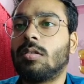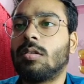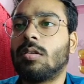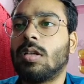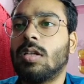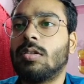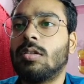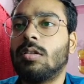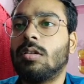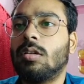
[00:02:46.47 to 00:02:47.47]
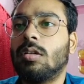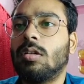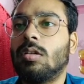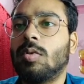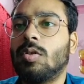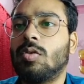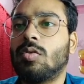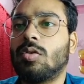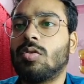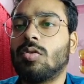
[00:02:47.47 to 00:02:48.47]
ऐसे फिर
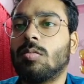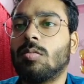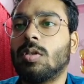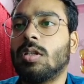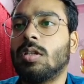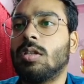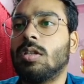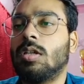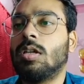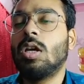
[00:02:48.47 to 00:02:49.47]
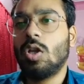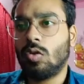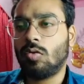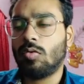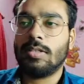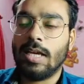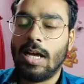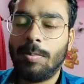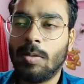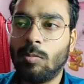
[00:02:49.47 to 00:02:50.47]
छोटे छोटे बनते हैं ठीक है तो यहाँ
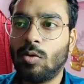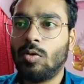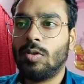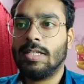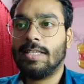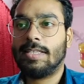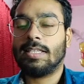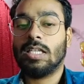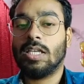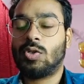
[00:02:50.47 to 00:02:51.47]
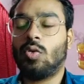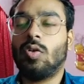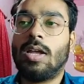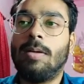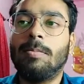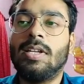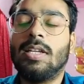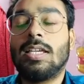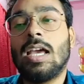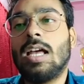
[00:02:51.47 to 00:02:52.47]
पे हमको इस हिस्टोग्राम
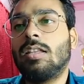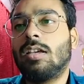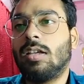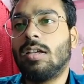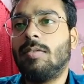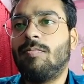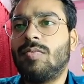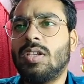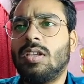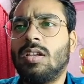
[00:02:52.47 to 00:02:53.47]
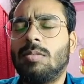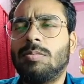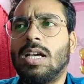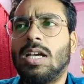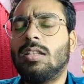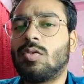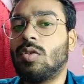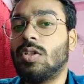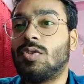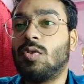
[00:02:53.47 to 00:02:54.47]
में क्या दिख रहा है ठीक है अब याद नहीं इसको
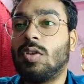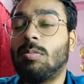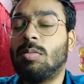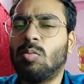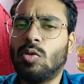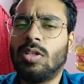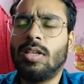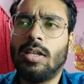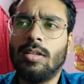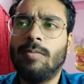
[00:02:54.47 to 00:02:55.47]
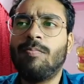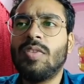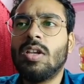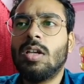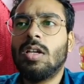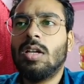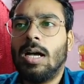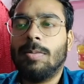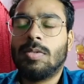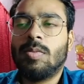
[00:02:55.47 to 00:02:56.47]
हिस्टोग्राम ही बोलते हैं या नहीं
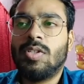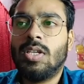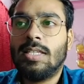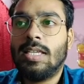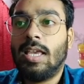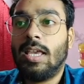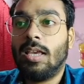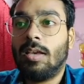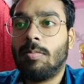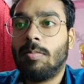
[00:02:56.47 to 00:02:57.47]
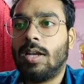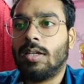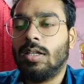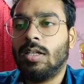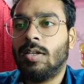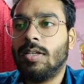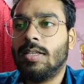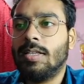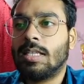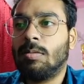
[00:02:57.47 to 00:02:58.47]
आप समझिए ये एक बार है ठीक है
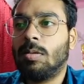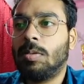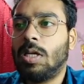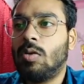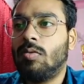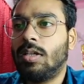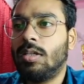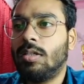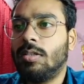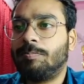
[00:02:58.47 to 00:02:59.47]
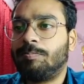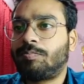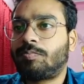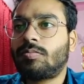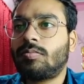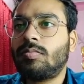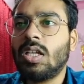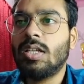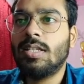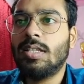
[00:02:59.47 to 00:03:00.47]
इसका मतलब क्या हुआ कि
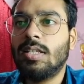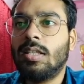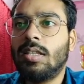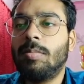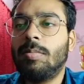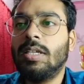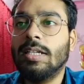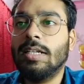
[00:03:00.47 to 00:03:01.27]
जितने भी डेटा